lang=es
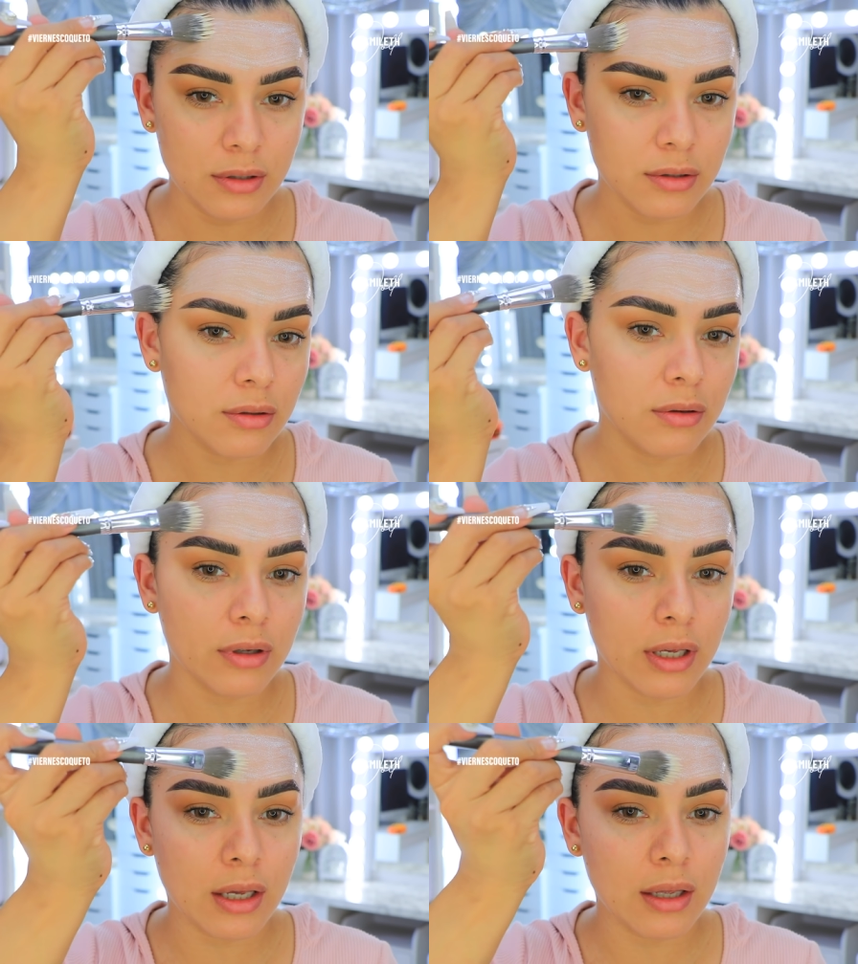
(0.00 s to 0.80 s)

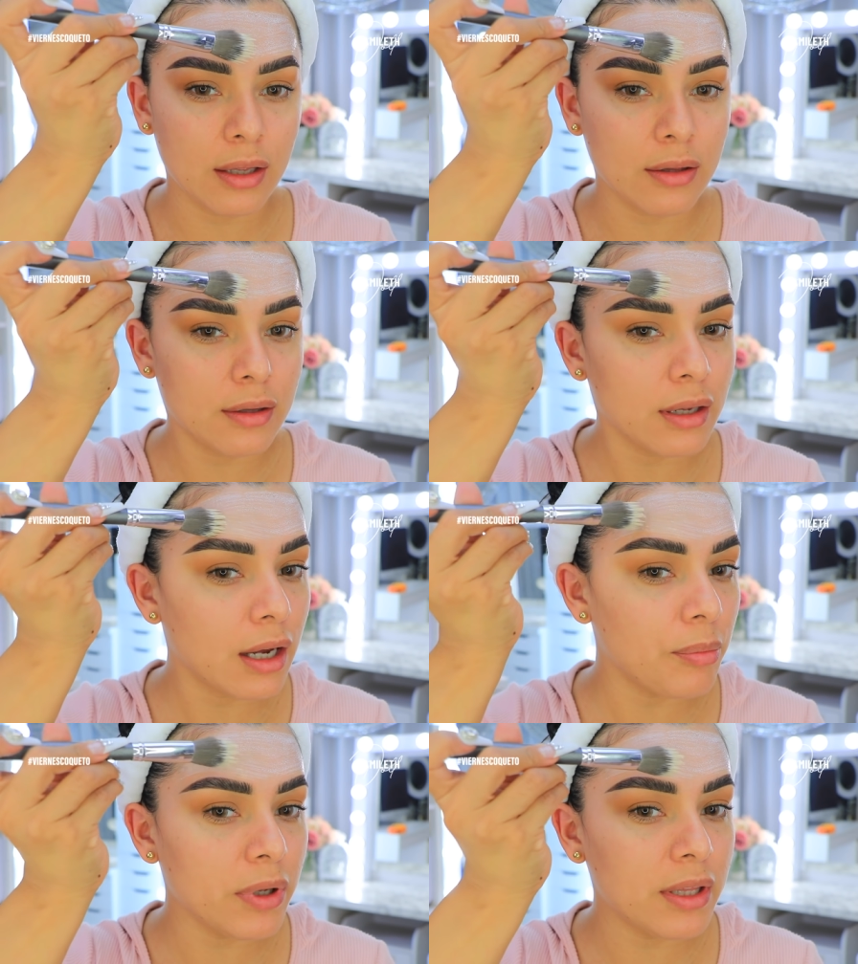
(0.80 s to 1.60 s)
Solo que entre
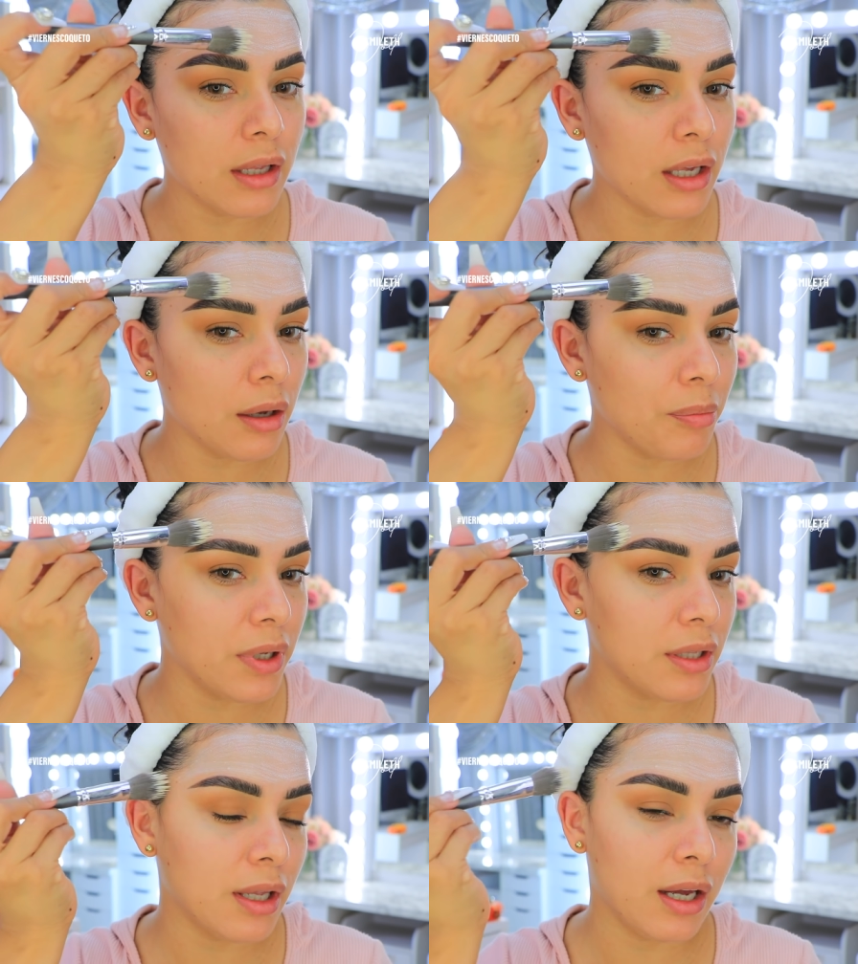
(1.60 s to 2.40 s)
capita y
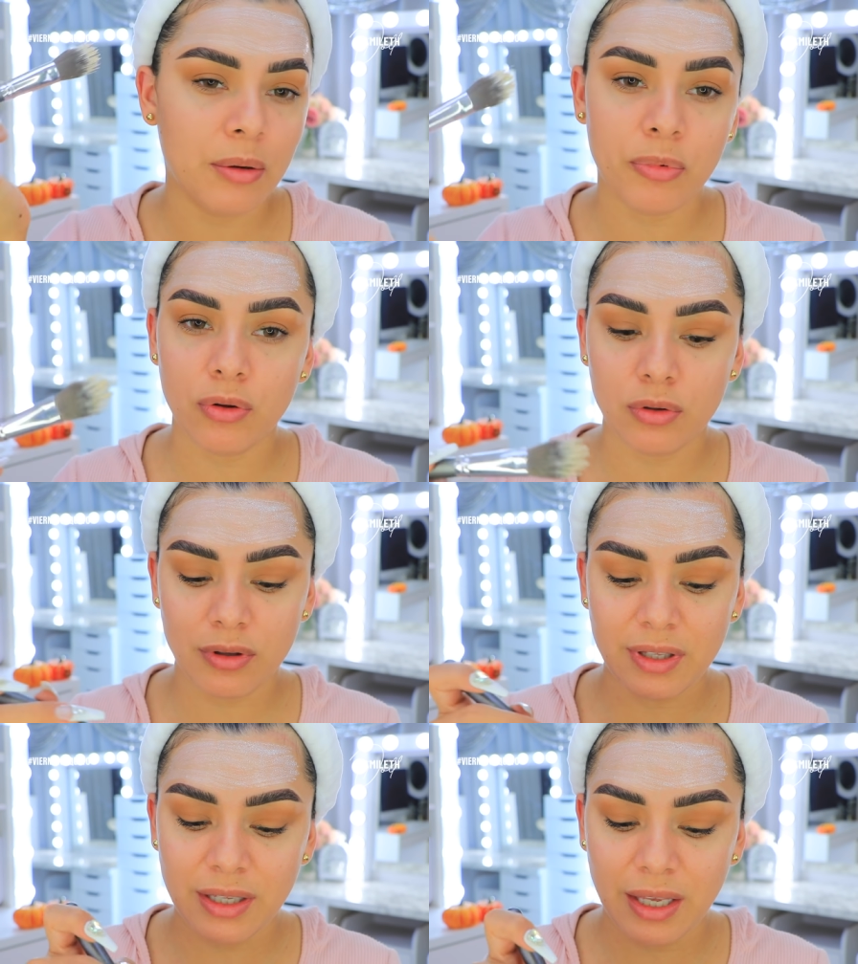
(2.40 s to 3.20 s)
capita el
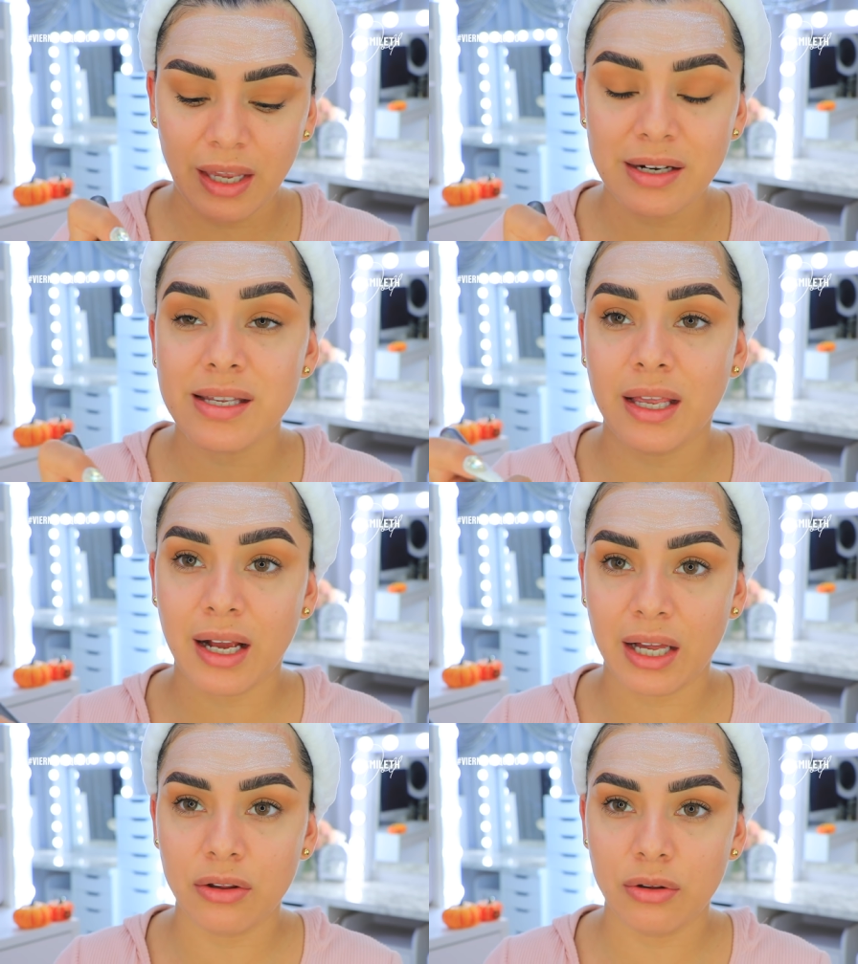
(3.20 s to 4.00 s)
producto tiene que ir
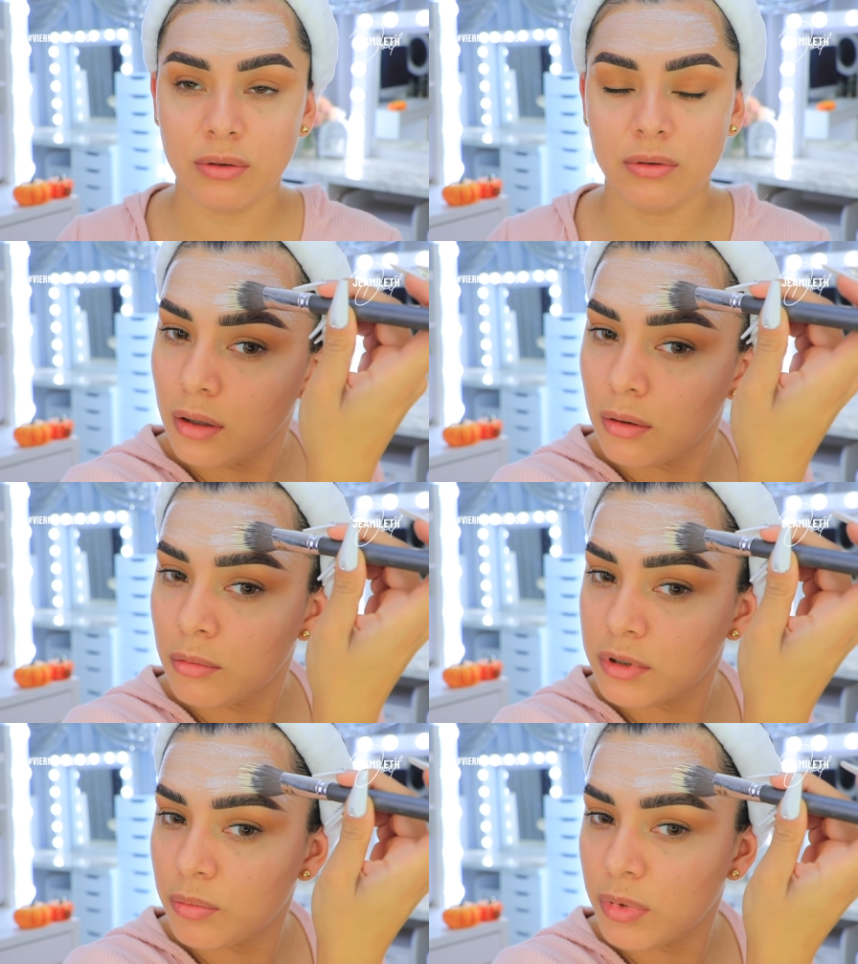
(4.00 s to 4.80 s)
secando. No
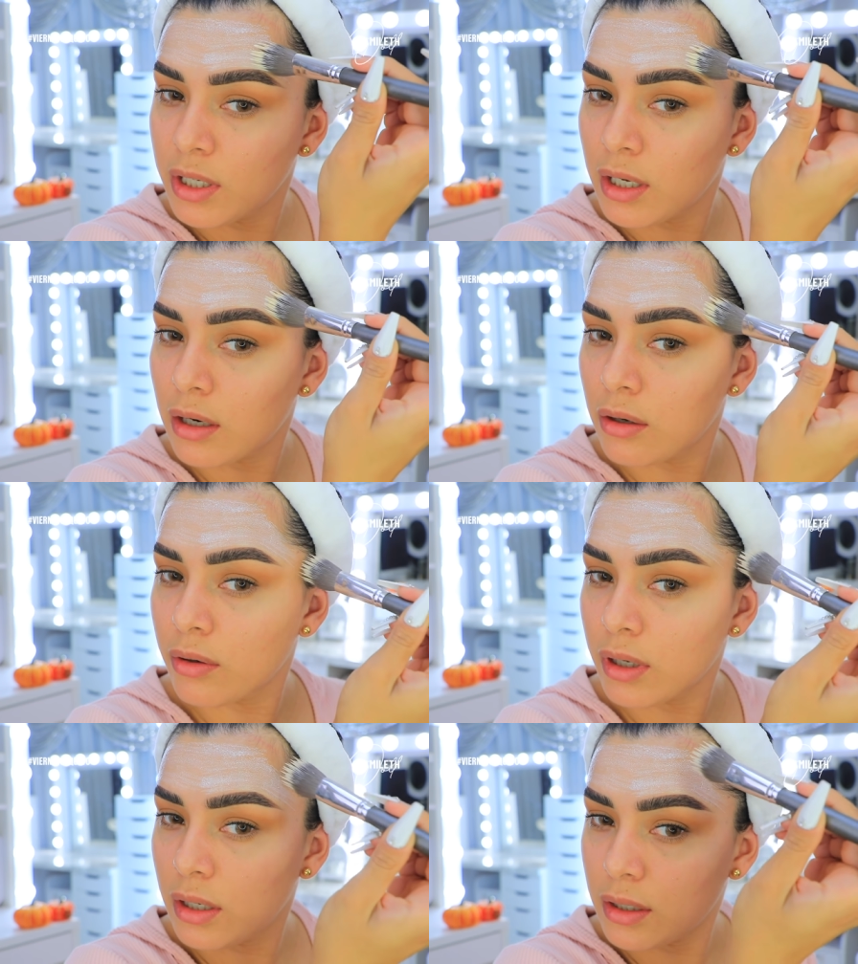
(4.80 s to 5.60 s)
vamos a
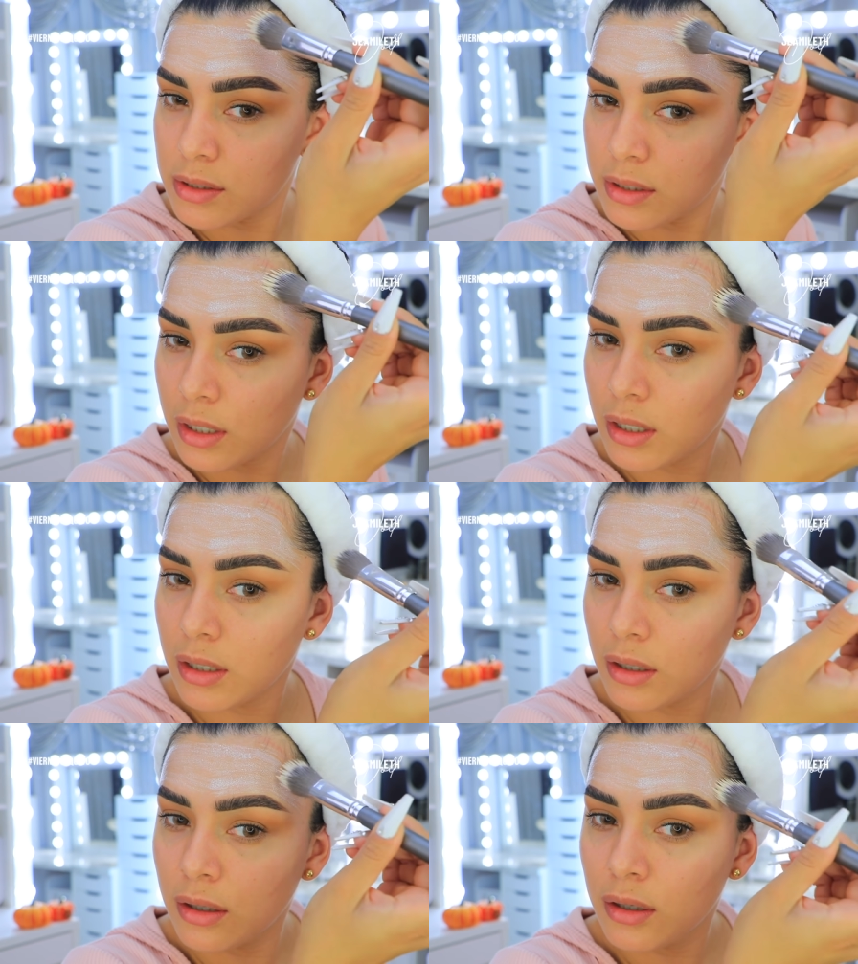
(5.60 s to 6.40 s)
aplicarlo en la ceja.